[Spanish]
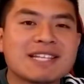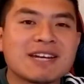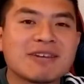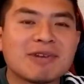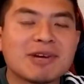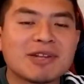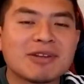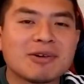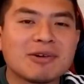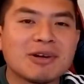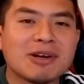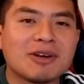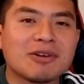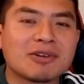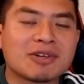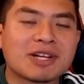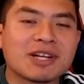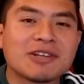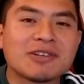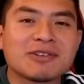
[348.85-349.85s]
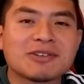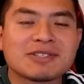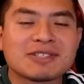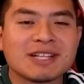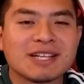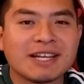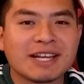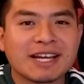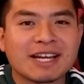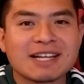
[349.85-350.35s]
sábado los Rayos
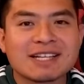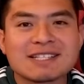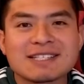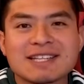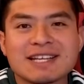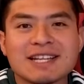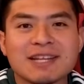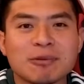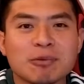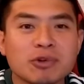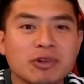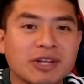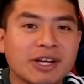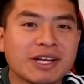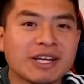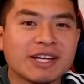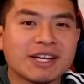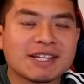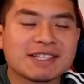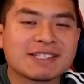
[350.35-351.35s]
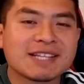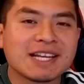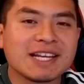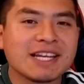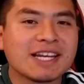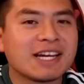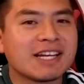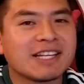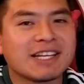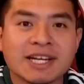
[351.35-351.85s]
del Necaxa debutan en esta
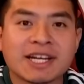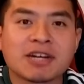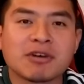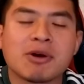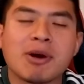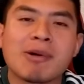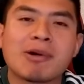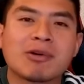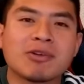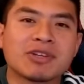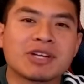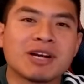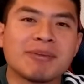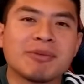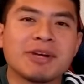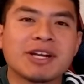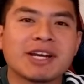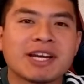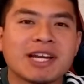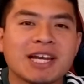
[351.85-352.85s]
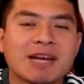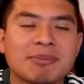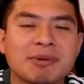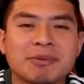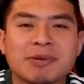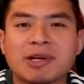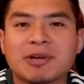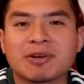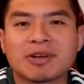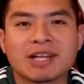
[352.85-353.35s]
liga ya que jugaban contra el América en la
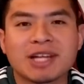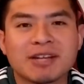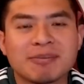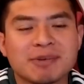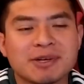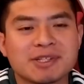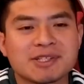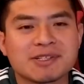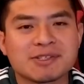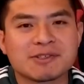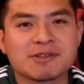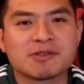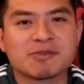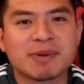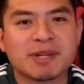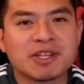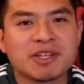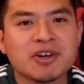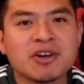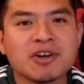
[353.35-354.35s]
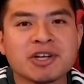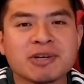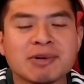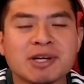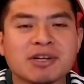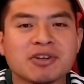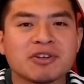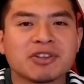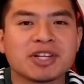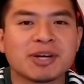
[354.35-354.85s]
primera jornada pero se suspendió y van
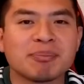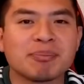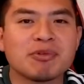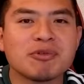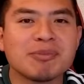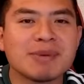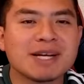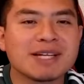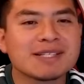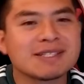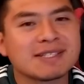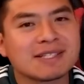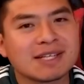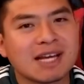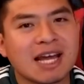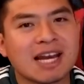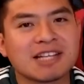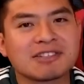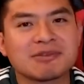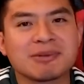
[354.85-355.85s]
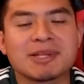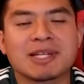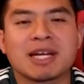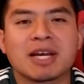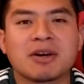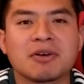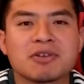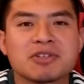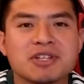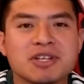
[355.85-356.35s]
contra Pumas a las 9 de la
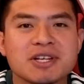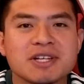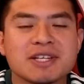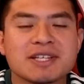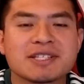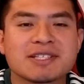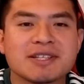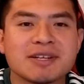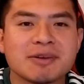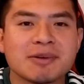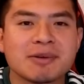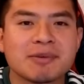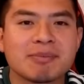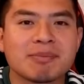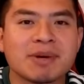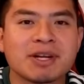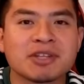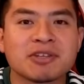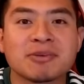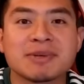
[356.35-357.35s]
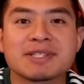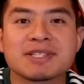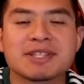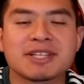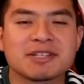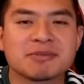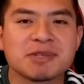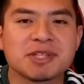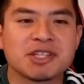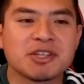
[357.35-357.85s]
noche y este partido va a ser
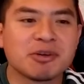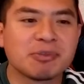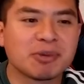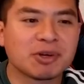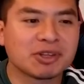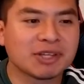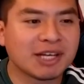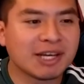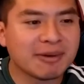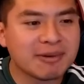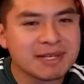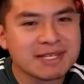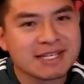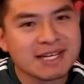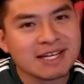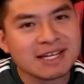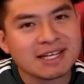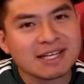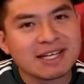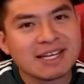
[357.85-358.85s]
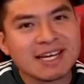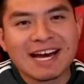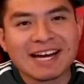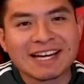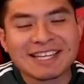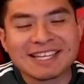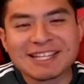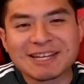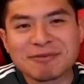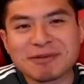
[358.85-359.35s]
transmitido por Televisa.
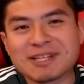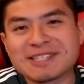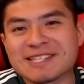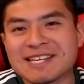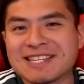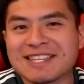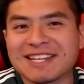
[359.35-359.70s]
Aquí también está